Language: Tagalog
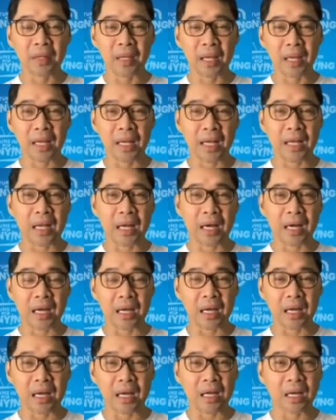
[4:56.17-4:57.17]
Kaya lang,
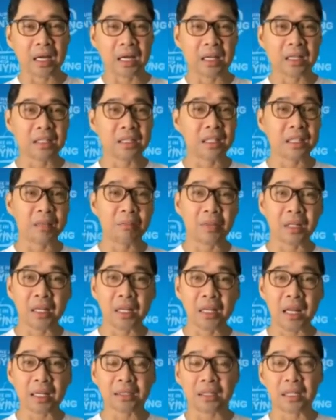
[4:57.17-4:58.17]
uh, hindi naman
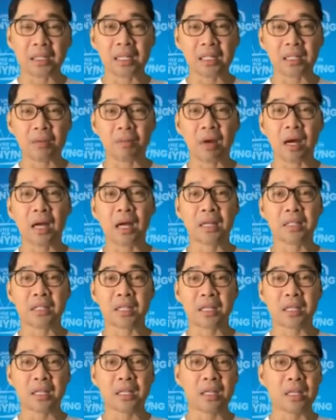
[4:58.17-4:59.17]
na natin nasamahan
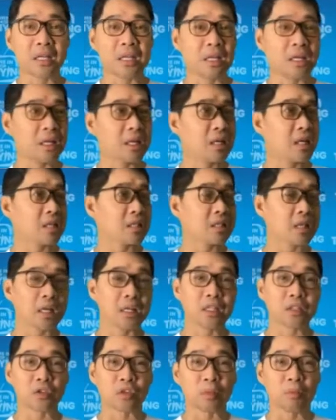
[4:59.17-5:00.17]
si
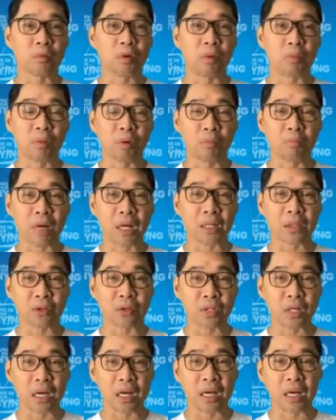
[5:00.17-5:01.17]
Senator Bongbong
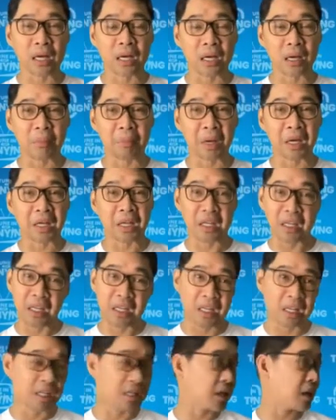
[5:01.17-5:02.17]
Marcos sa
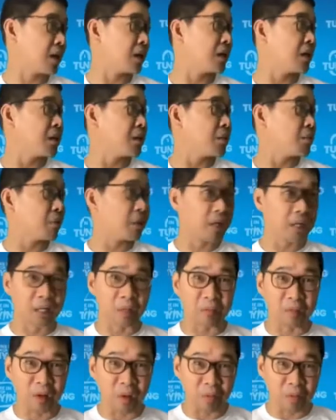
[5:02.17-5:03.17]
pag-ihi niya
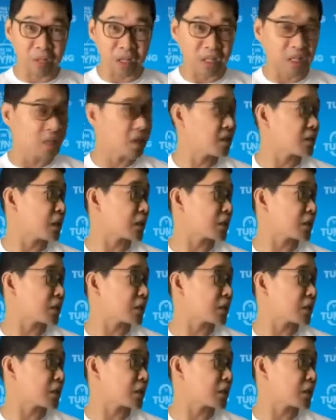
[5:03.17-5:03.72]
mahirap na umiihi siya,